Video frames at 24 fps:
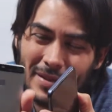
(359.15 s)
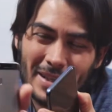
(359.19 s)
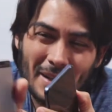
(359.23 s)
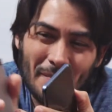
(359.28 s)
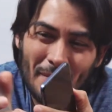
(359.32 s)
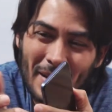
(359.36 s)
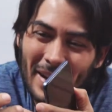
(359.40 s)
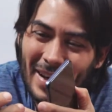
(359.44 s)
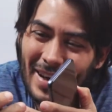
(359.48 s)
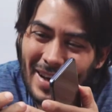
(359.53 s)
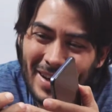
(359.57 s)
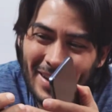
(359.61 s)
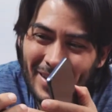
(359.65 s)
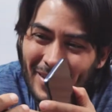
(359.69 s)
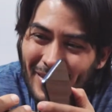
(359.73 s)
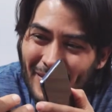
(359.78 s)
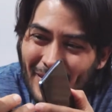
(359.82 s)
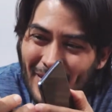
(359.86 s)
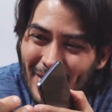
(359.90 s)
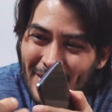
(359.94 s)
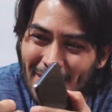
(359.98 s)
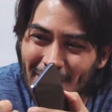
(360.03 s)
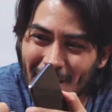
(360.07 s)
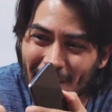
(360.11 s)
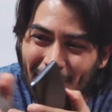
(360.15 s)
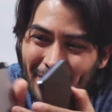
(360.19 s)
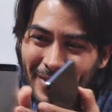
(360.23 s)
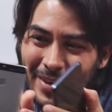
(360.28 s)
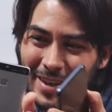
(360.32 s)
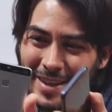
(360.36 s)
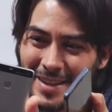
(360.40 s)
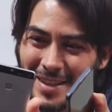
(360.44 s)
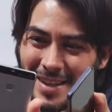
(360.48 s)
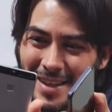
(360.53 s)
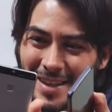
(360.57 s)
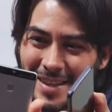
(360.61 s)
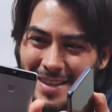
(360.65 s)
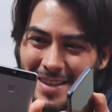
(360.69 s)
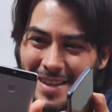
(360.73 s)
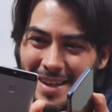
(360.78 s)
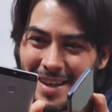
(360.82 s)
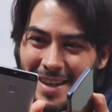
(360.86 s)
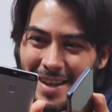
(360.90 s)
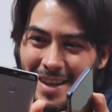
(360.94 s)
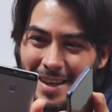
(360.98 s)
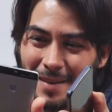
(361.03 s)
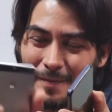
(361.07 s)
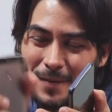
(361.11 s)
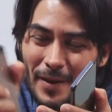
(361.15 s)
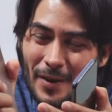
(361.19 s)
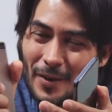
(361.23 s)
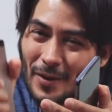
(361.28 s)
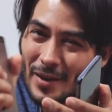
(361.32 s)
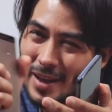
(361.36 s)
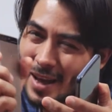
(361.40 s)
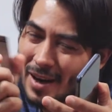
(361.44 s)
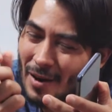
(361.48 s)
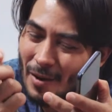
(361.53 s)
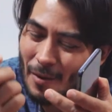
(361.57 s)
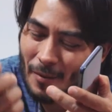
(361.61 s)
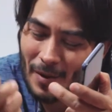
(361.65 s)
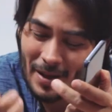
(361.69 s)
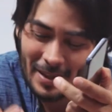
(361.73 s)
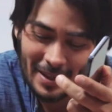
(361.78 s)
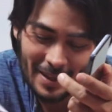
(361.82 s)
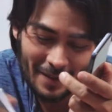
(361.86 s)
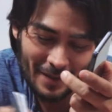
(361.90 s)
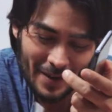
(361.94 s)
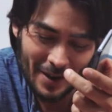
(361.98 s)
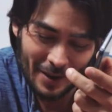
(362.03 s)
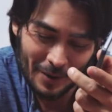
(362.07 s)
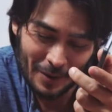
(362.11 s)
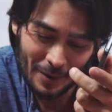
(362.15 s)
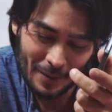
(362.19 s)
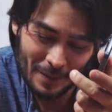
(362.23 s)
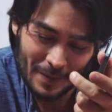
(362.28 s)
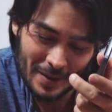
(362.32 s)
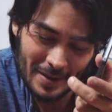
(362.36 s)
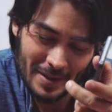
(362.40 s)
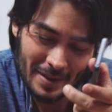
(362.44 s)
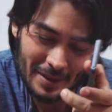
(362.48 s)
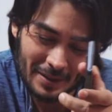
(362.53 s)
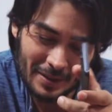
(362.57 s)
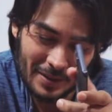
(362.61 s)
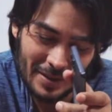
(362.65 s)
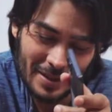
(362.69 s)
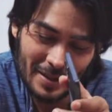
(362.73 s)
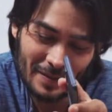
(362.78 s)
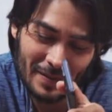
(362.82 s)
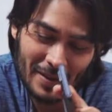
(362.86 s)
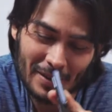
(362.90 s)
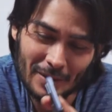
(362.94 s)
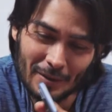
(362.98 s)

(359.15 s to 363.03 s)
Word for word: se me ha caído muchas veces, pero ya no aguanta más golpes, entonces me